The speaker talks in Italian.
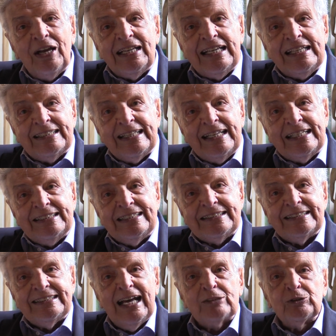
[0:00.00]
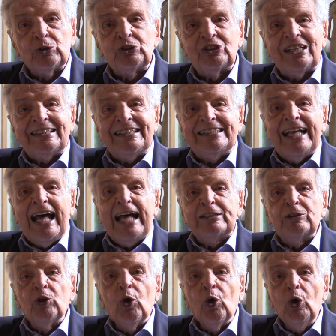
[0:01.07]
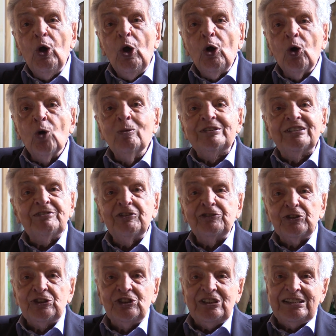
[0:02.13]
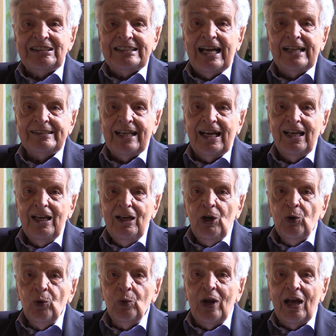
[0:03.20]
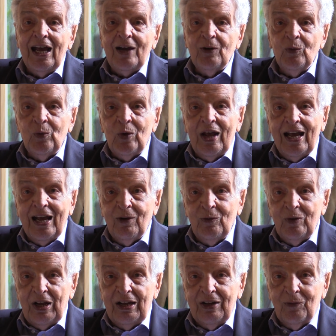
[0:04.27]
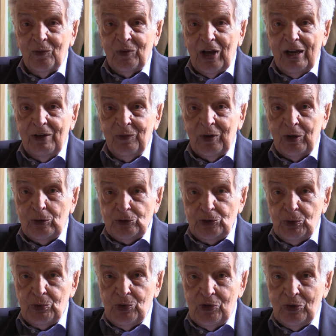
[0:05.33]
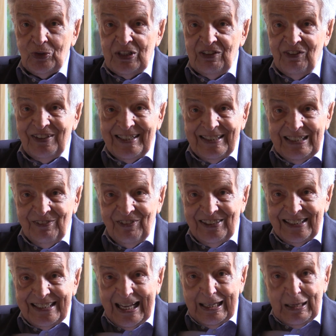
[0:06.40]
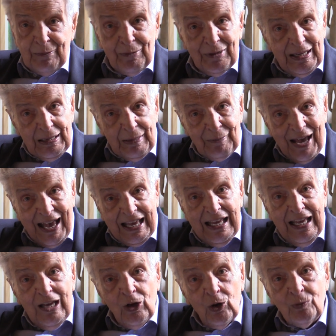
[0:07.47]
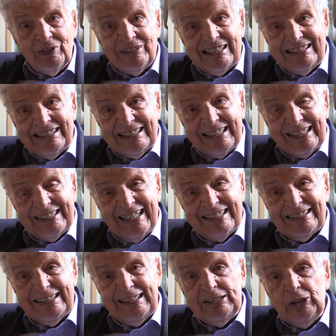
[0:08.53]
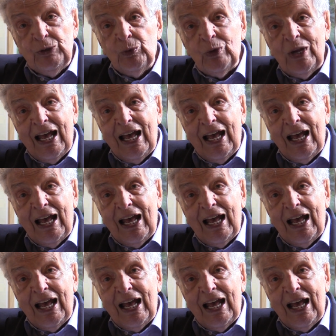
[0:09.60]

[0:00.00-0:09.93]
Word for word: ed è stato trattato come se fosse stata una, una, una, una costruzione di vent'anni prima, come se si trattasse di,